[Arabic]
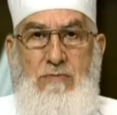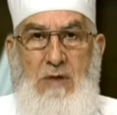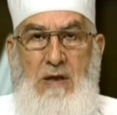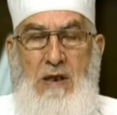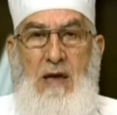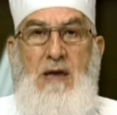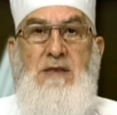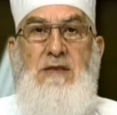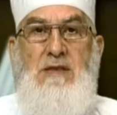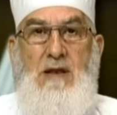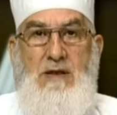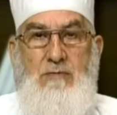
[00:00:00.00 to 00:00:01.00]

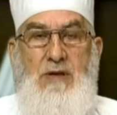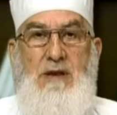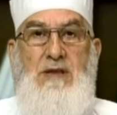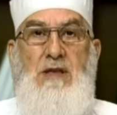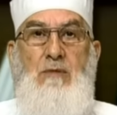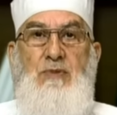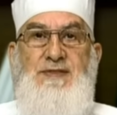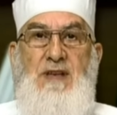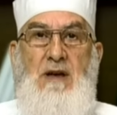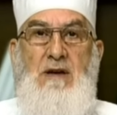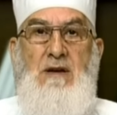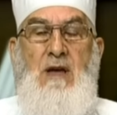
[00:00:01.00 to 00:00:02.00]
العادية اللي نظري
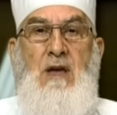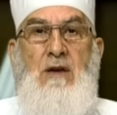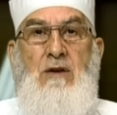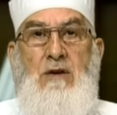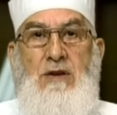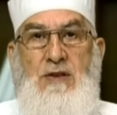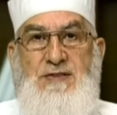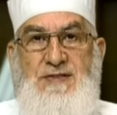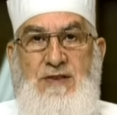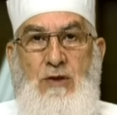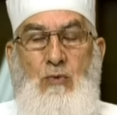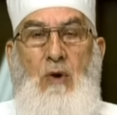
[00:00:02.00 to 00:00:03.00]
يلبسها آه،
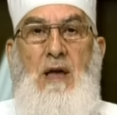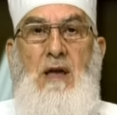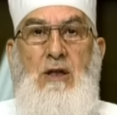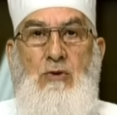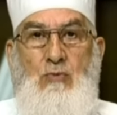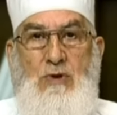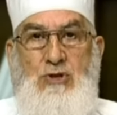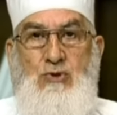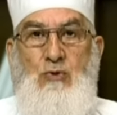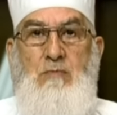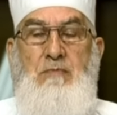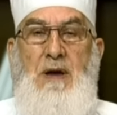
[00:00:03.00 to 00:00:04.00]
كالسروال
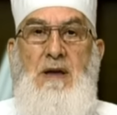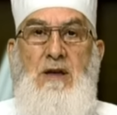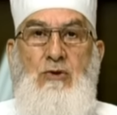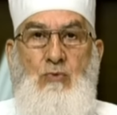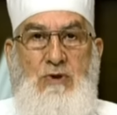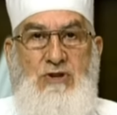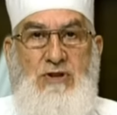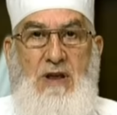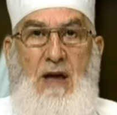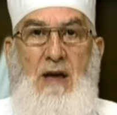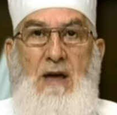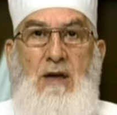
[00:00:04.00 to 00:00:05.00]
والتبان
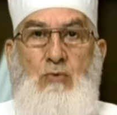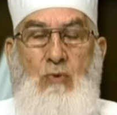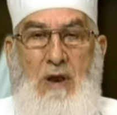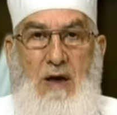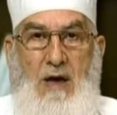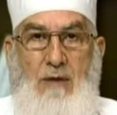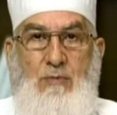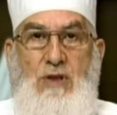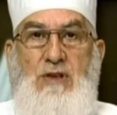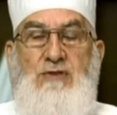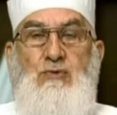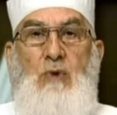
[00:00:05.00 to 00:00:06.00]
والشعار
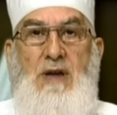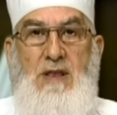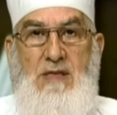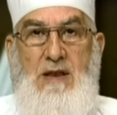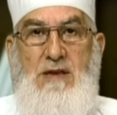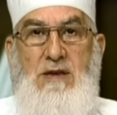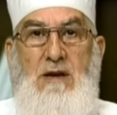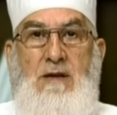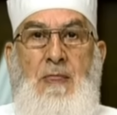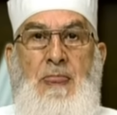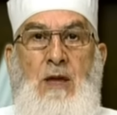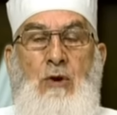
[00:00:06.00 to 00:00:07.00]
والقميص وغير ذلك
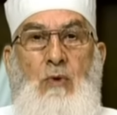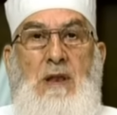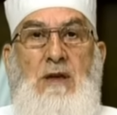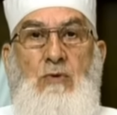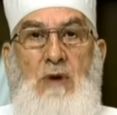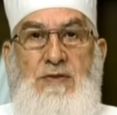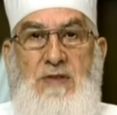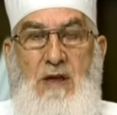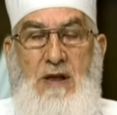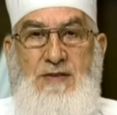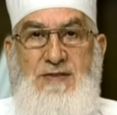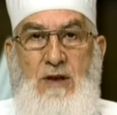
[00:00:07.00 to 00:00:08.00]
ولا يغطي
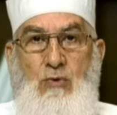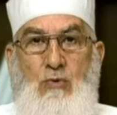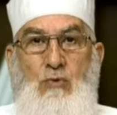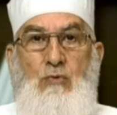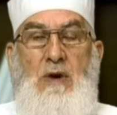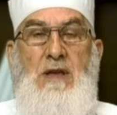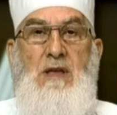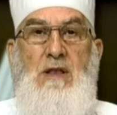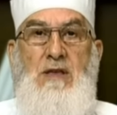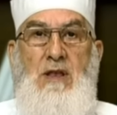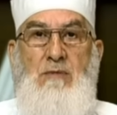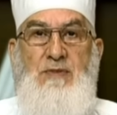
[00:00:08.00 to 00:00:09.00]
رأسه
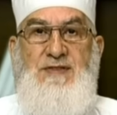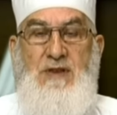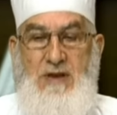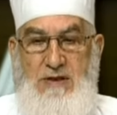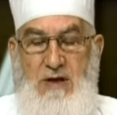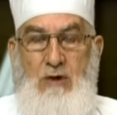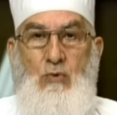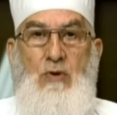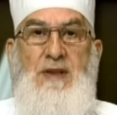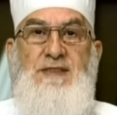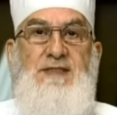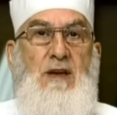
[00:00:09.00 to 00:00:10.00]
ويلبس رداء
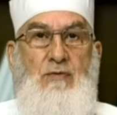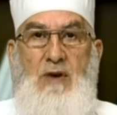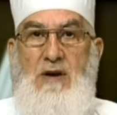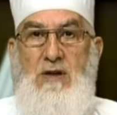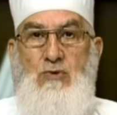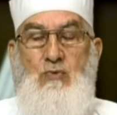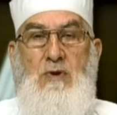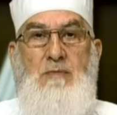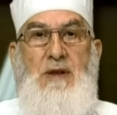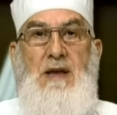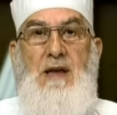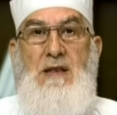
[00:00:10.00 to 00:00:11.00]
إزار فقط
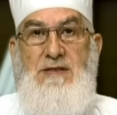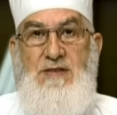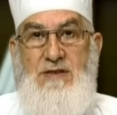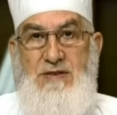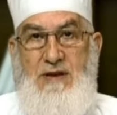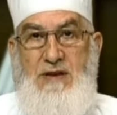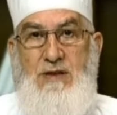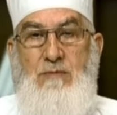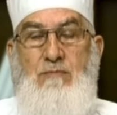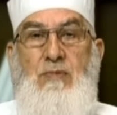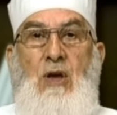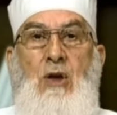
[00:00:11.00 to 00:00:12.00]
والمرأة لا
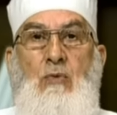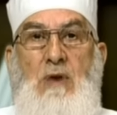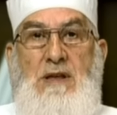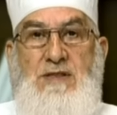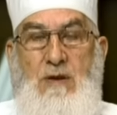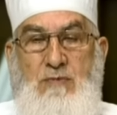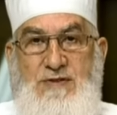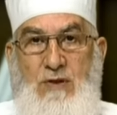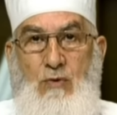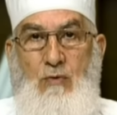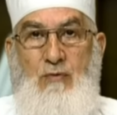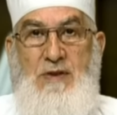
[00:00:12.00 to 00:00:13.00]
تنتقب ولا تلبس
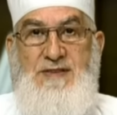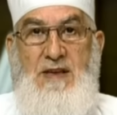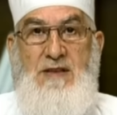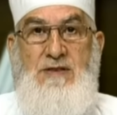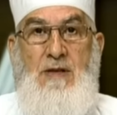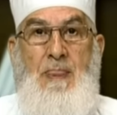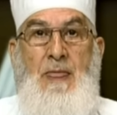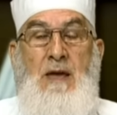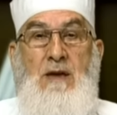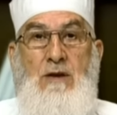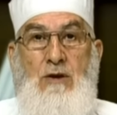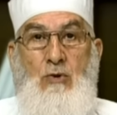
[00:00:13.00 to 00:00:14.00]
القفازات
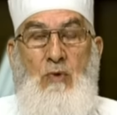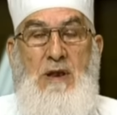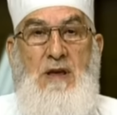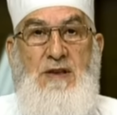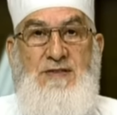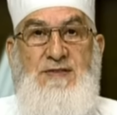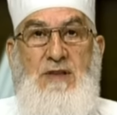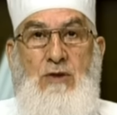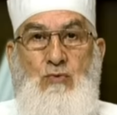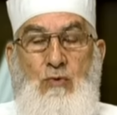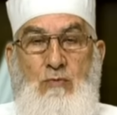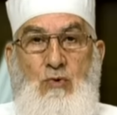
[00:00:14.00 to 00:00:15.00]
آه، ولا يصطاد
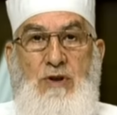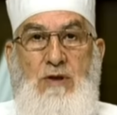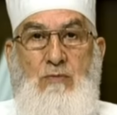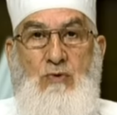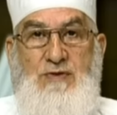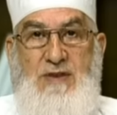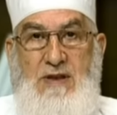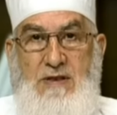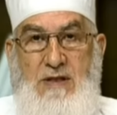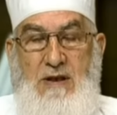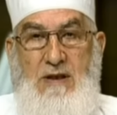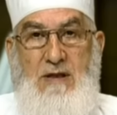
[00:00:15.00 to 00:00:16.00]
المحرم صيد
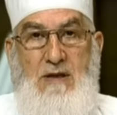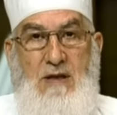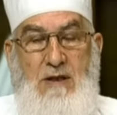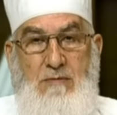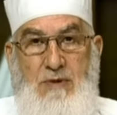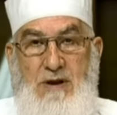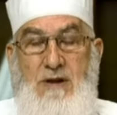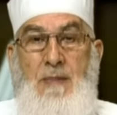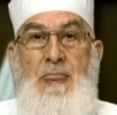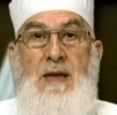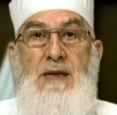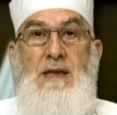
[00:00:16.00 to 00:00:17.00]
البر
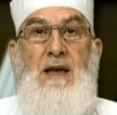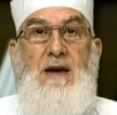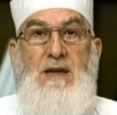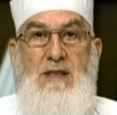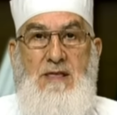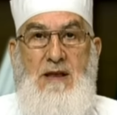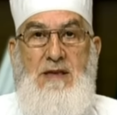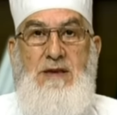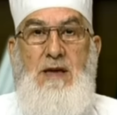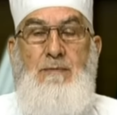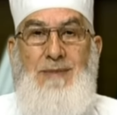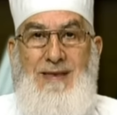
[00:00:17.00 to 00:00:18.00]
إلى غير ذلك
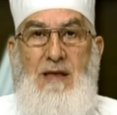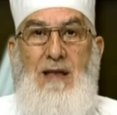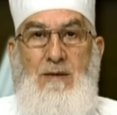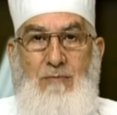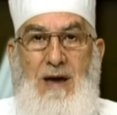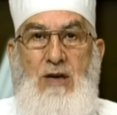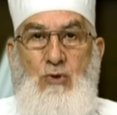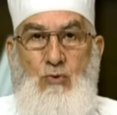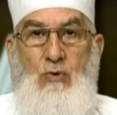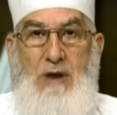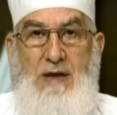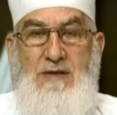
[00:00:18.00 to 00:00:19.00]
من
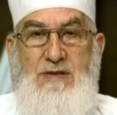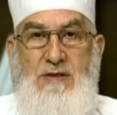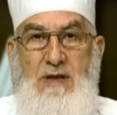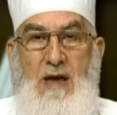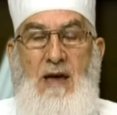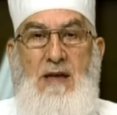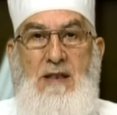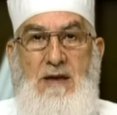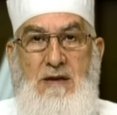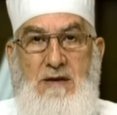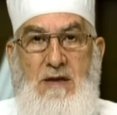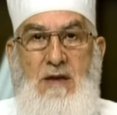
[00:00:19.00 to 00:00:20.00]
المحظورات
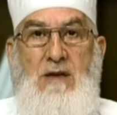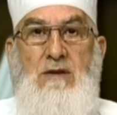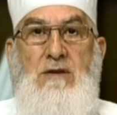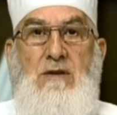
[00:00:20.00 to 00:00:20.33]
على آه،